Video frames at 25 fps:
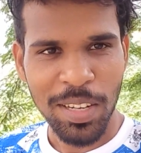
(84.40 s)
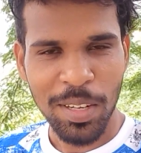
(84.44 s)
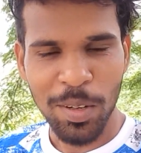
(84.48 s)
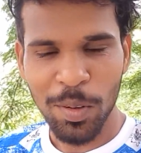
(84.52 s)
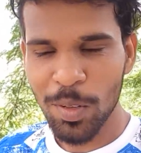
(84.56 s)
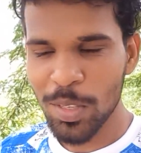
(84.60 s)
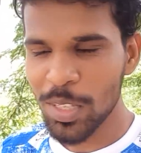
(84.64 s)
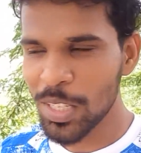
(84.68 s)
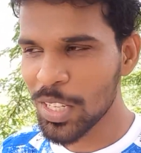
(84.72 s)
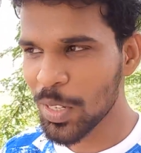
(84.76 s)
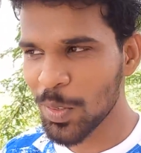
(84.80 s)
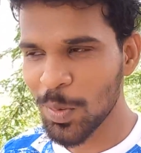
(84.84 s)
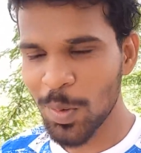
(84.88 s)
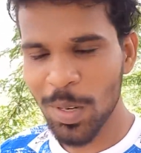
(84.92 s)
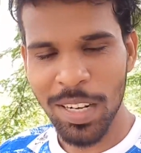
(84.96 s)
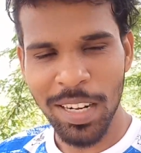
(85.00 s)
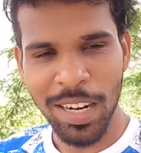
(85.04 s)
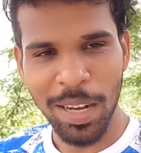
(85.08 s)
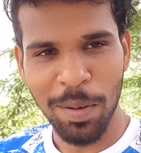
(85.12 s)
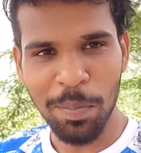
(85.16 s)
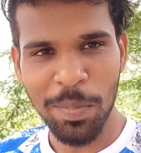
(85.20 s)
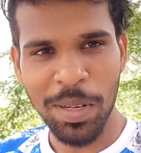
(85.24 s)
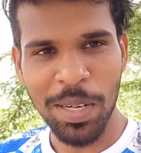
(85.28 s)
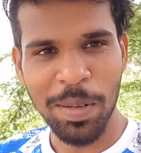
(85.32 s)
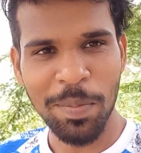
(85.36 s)
கொஞ்சம் கூட
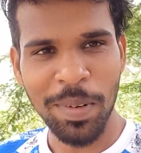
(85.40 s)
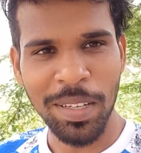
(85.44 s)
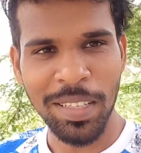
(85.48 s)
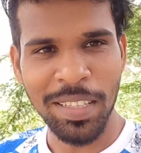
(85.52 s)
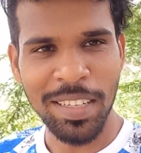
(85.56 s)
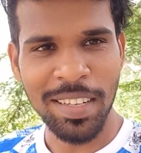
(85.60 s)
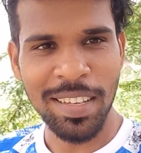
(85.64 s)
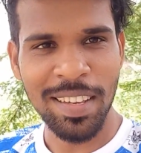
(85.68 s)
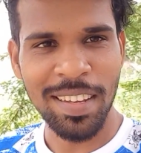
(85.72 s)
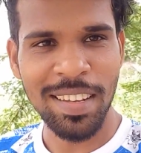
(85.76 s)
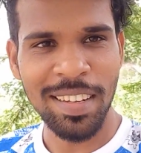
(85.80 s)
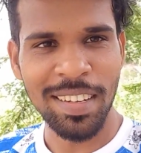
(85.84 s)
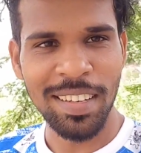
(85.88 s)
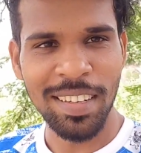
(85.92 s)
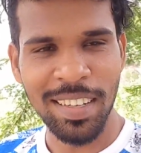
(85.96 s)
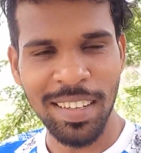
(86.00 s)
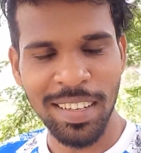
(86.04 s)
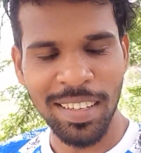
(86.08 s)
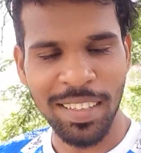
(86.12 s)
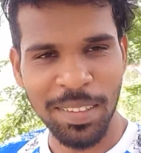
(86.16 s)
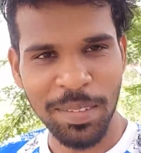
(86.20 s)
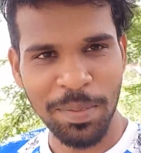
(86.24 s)
நம்புகிற மாதிரியே இல்லை